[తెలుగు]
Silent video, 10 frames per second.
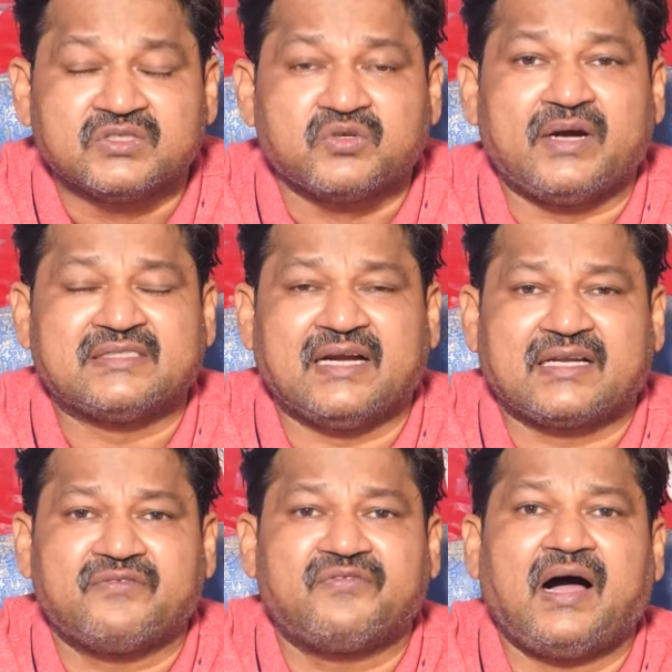సో ఇట్స్
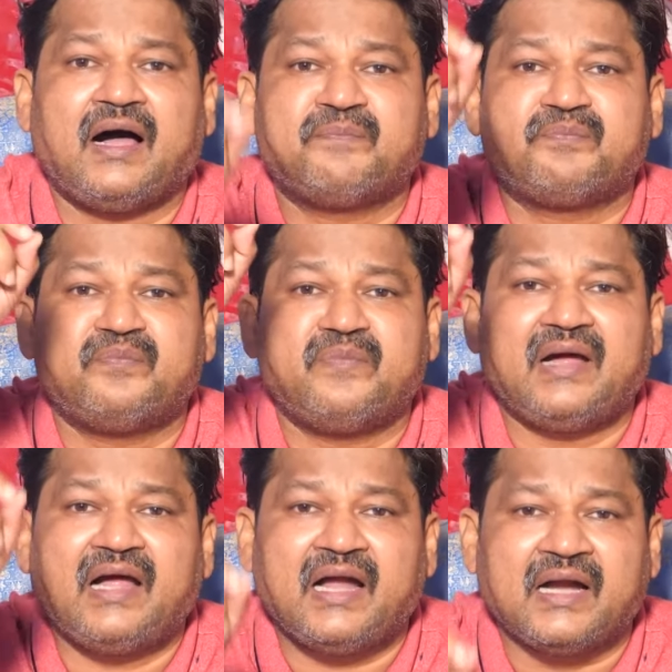లెటర్ ఆఫ్ అప్
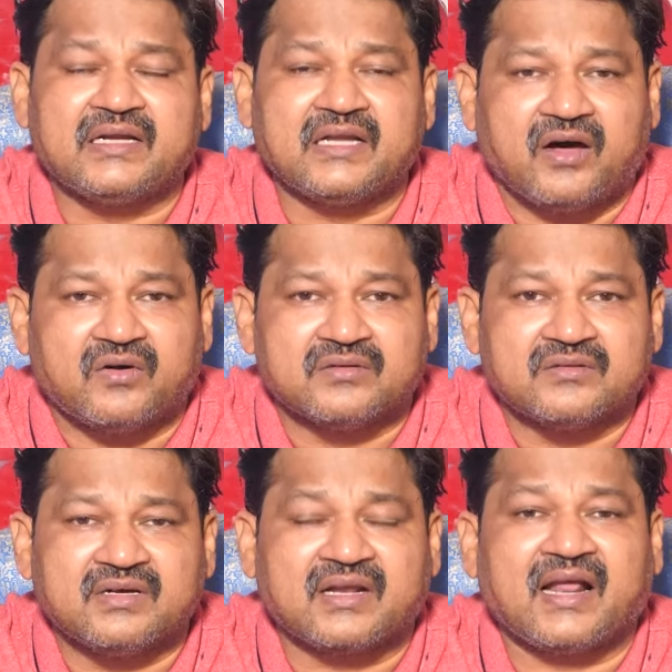అండ్ డౌన్
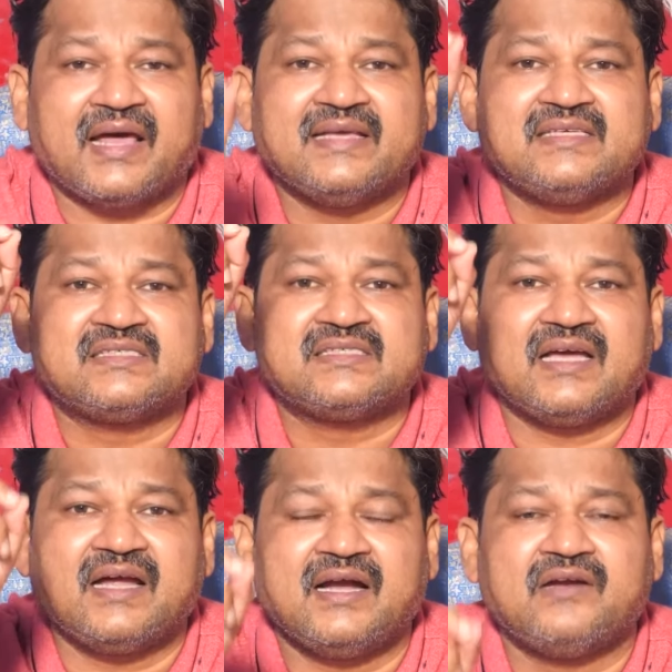రైస్
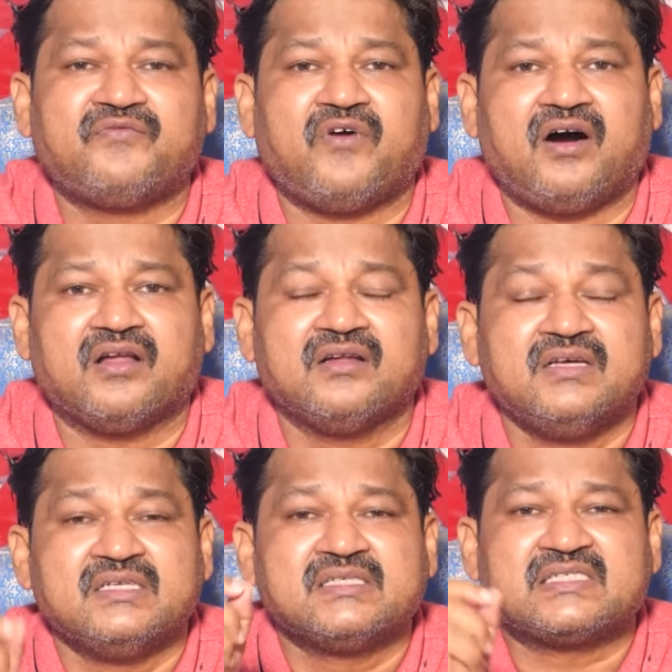అండ్ ఫాల్
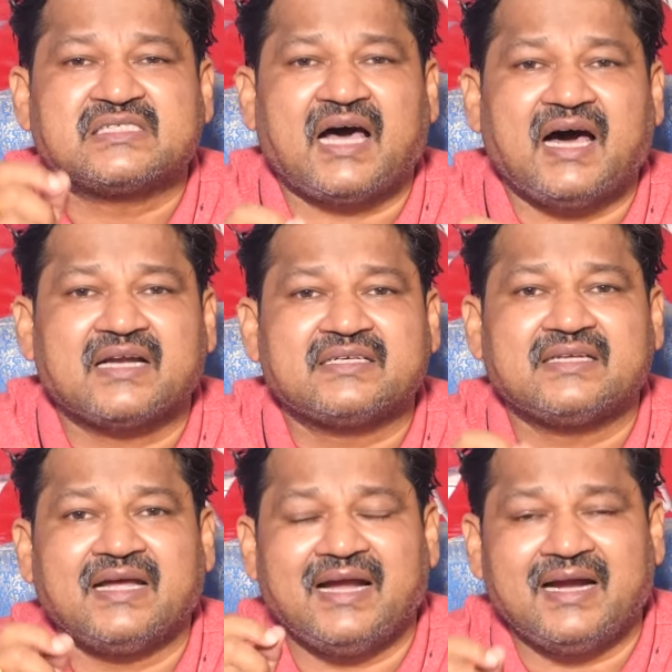స్టార్ట్
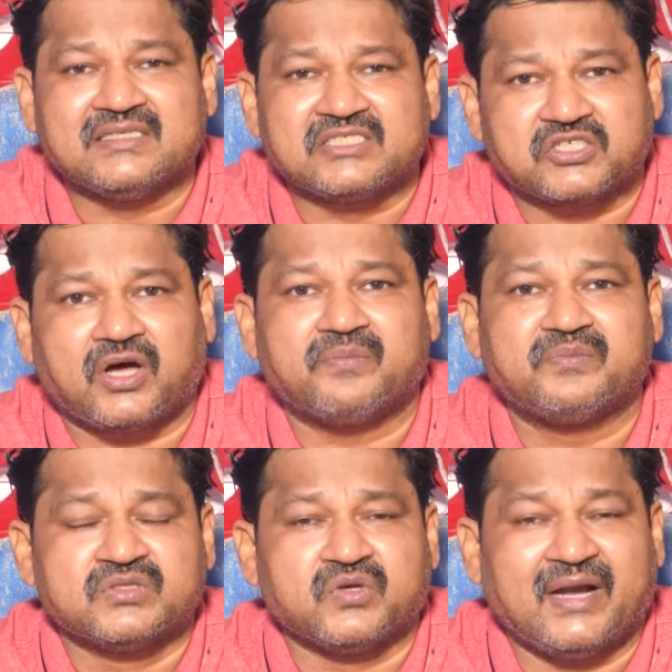అండ్ స్టాప్
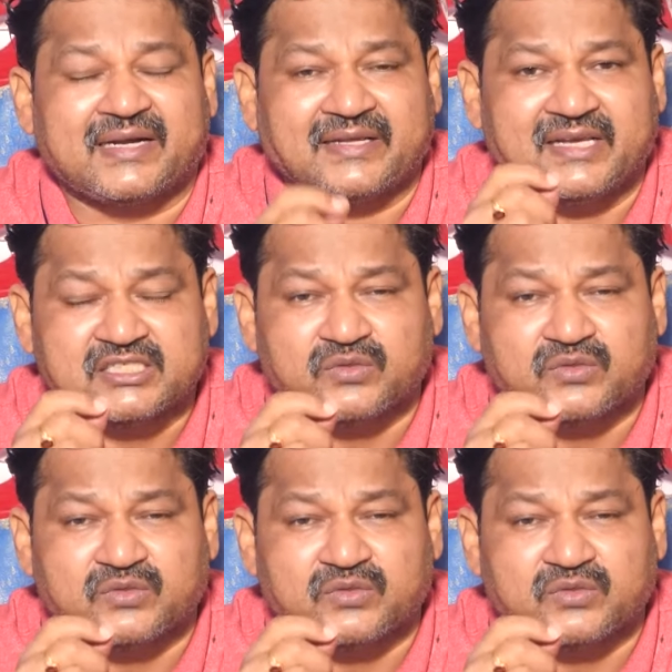సో లెటర్ ఎస్